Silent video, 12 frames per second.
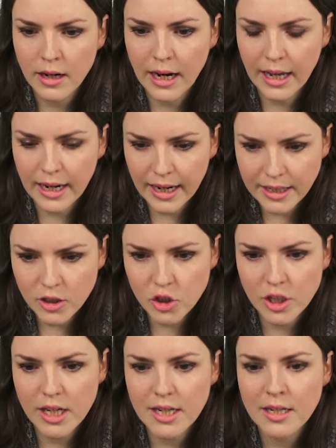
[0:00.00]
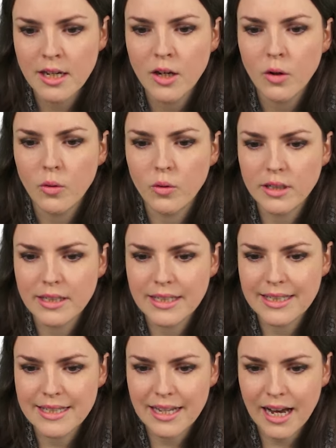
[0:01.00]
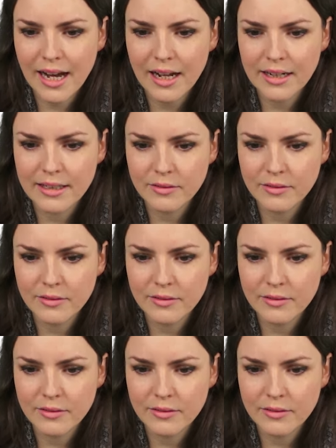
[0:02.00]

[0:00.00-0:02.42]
alleine steht und die Zahl,